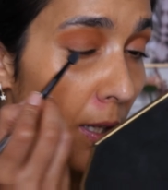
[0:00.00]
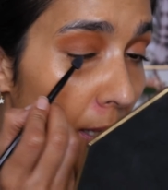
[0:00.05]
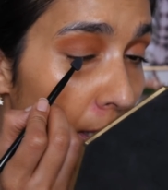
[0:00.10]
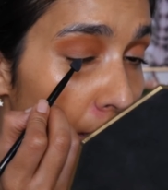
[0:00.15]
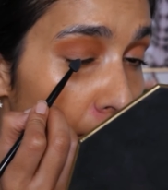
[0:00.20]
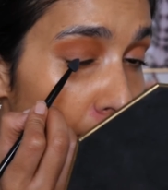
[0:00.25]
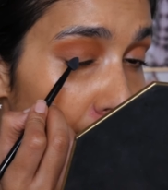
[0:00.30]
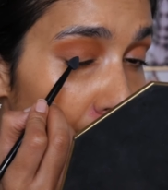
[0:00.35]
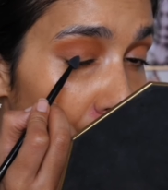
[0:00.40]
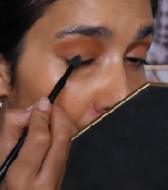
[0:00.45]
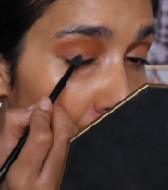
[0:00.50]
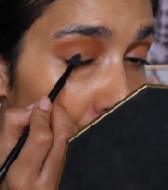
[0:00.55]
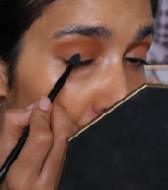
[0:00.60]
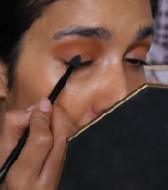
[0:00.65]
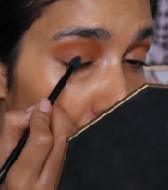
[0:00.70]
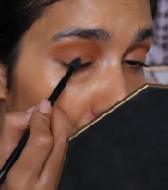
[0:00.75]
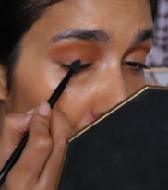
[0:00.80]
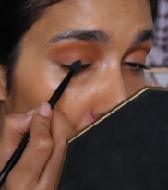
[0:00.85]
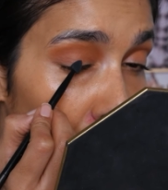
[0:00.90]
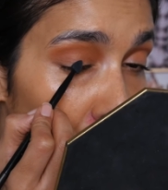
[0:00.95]
Et je vais
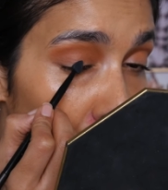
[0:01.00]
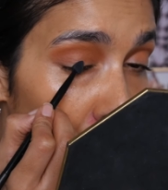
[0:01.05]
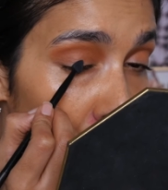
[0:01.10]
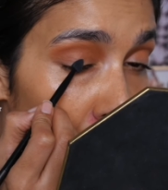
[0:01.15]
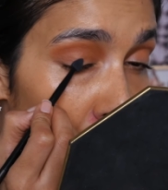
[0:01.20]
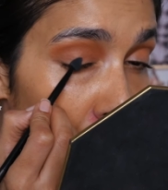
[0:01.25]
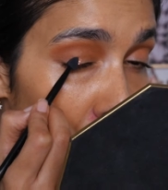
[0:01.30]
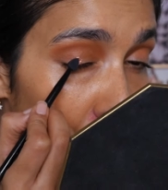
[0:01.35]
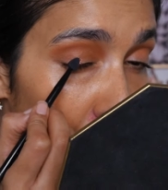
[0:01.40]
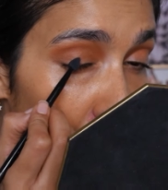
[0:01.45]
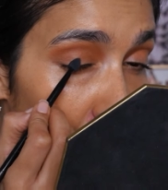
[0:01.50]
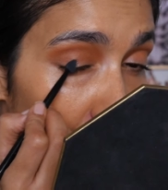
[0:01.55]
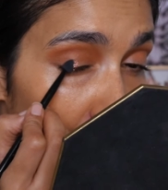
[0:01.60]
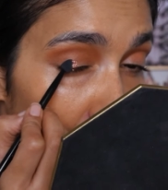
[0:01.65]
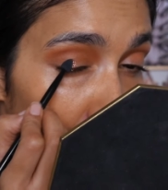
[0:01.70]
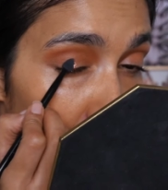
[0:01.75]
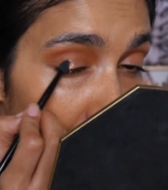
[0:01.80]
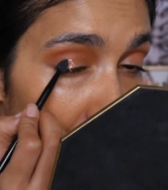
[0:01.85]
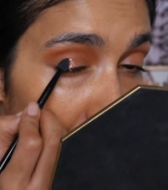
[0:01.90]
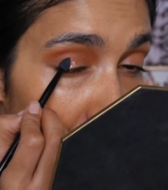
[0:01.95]
essayer de
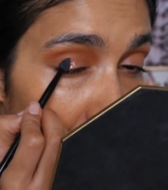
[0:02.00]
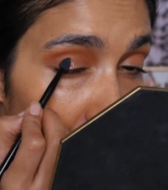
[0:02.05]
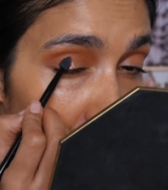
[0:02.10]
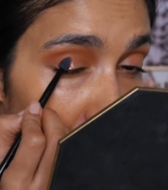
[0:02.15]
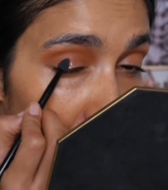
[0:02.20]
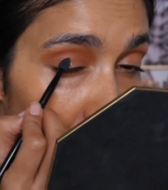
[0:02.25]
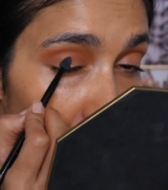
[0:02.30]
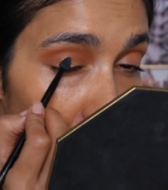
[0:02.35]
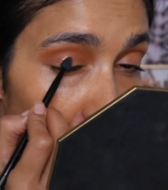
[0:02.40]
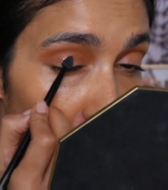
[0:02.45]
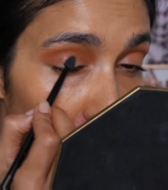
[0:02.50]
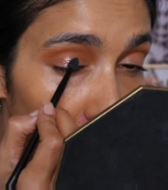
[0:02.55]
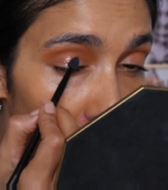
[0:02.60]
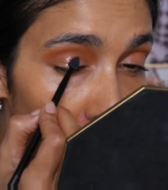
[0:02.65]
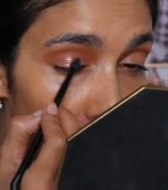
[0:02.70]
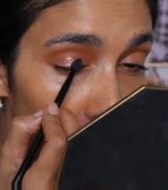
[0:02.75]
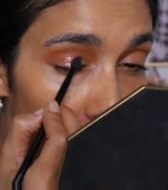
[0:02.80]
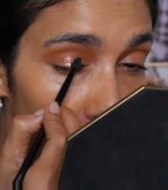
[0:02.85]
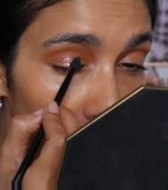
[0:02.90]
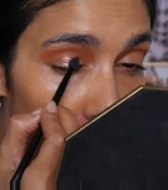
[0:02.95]
l'appliquer
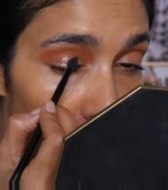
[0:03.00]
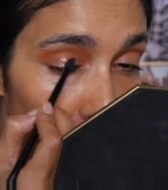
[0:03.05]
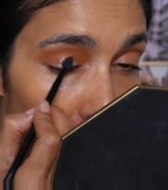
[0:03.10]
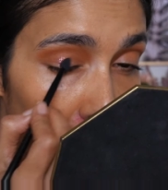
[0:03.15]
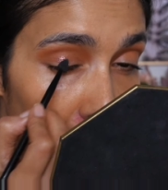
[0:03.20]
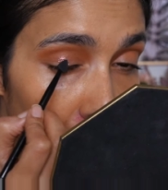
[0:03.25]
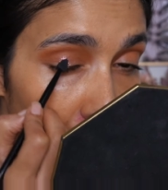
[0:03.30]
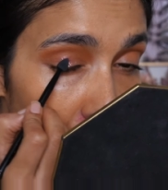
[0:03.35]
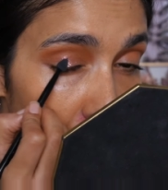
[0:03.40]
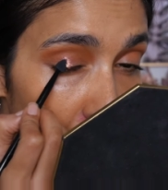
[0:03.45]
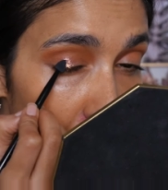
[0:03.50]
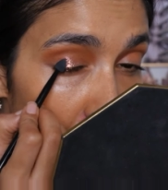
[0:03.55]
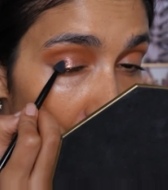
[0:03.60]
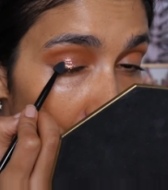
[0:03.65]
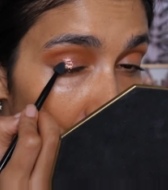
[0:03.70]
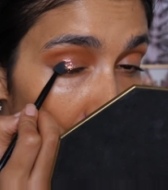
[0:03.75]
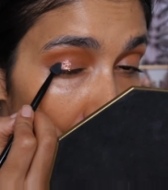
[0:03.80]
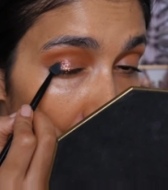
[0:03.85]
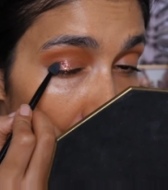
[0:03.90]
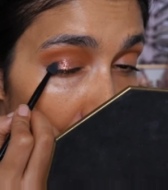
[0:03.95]
et ça marche
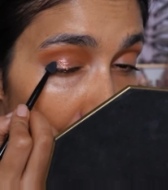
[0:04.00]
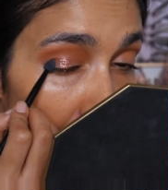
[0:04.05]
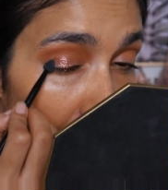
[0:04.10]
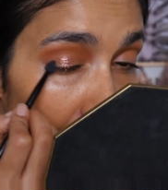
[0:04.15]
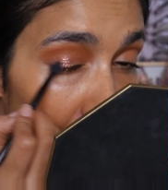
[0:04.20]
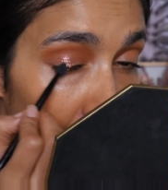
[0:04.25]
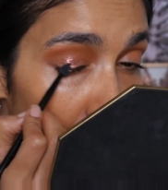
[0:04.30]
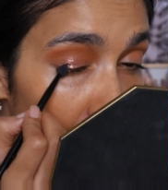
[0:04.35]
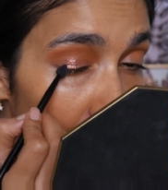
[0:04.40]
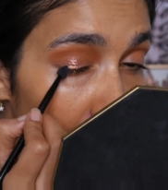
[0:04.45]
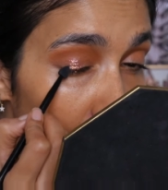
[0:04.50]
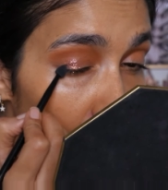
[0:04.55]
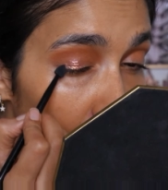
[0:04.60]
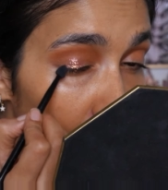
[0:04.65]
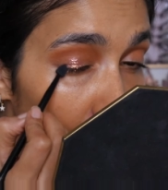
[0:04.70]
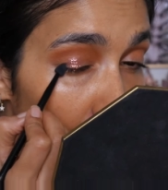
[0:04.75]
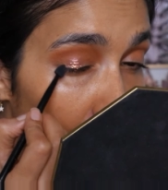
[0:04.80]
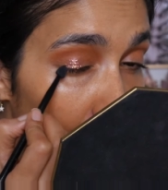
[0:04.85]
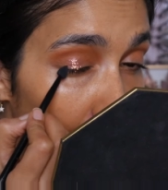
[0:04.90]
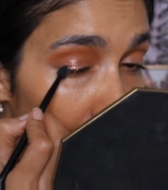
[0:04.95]

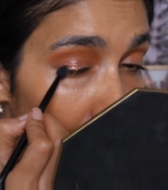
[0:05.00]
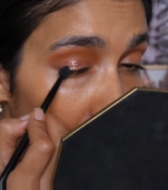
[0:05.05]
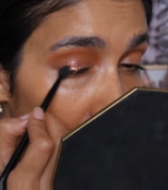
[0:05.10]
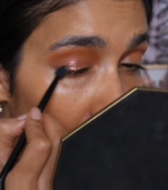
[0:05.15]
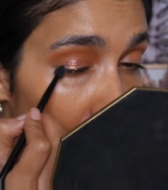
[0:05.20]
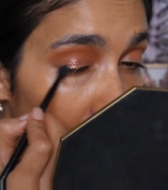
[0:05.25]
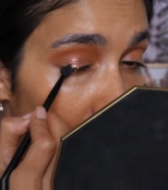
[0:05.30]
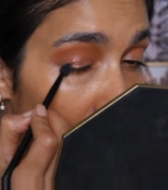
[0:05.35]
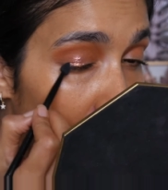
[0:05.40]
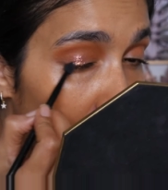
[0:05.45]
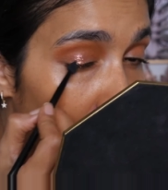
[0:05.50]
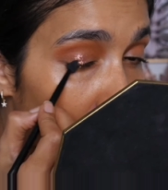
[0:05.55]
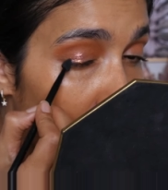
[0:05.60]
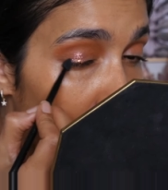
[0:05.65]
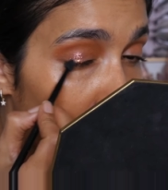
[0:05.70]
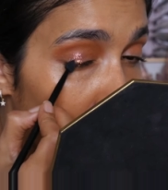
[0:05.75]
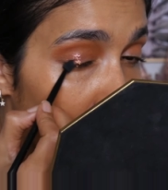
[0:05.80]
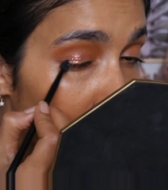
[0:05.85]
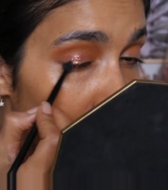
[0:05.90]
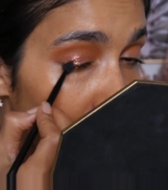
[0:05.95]
merveilleusement bien. Oh,
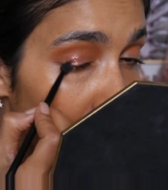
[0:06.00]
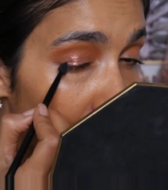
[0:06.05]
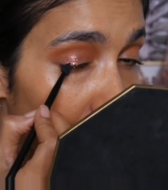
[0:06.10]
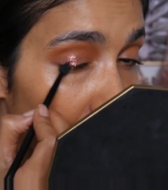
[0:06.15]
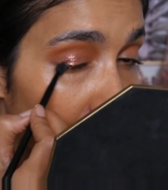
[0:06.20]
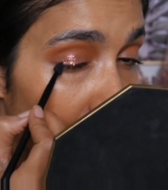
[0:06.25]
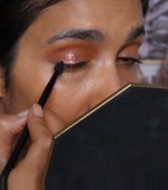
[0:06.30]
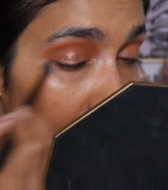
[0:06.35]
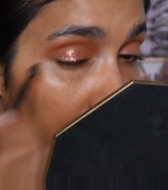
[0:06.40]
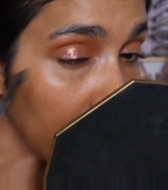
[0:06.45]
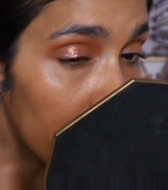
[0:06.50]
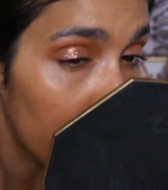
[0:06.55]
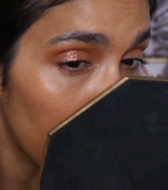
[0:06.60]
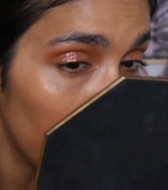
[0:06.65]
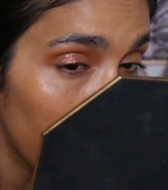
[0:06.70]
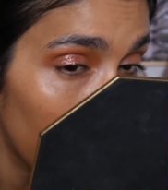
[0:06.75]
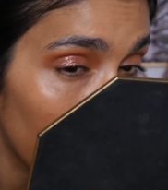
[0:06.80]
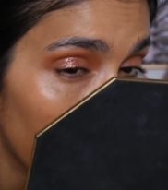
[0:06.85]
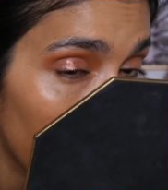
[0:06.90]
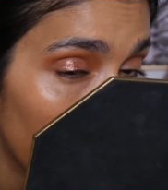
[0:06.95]
qu'est-ce qu'il est
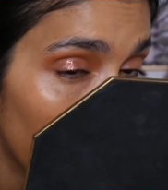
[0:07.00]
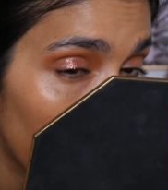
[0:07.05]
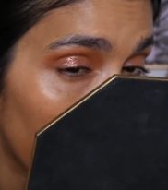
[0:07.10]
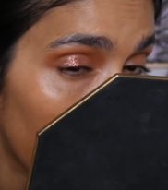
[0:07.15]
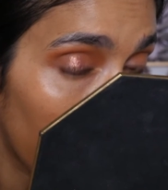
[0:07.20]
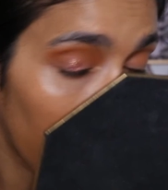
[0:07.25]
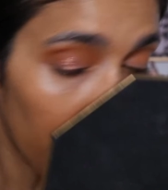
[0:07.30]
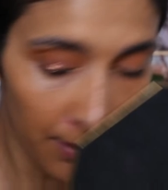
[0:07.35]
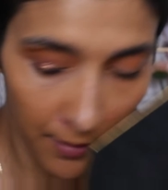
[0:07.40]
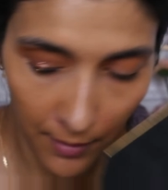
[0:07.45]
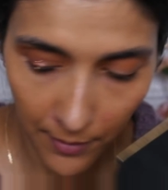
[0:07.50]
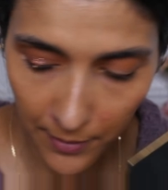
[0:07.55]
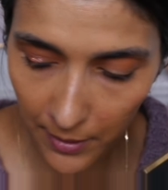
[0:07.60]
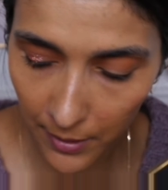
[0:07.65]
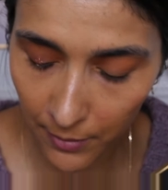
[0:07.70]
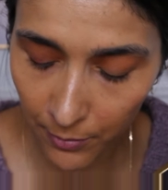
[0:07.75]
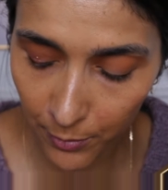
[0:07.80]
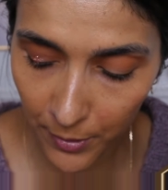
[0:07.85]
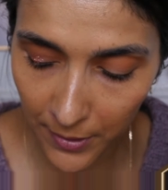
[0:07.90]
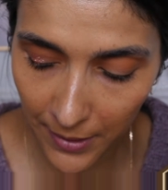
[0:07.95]
beau ce phare
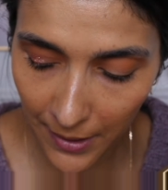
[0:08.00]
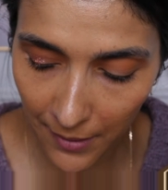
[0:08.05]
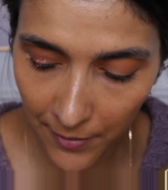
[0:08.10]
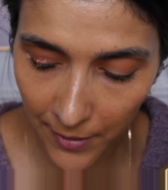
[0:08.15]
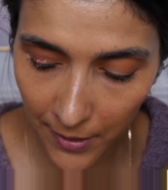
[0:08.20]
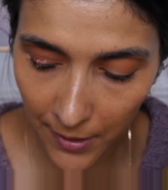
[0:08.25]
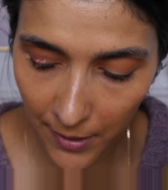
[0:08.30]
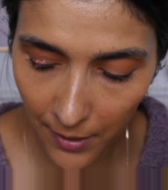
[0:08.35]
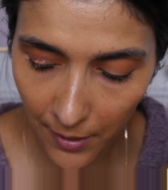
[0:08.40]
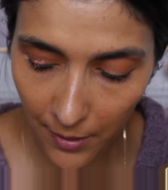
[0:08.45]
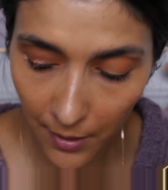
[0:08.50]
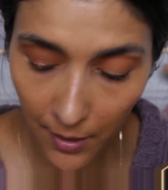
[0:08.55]
Si vous saviez...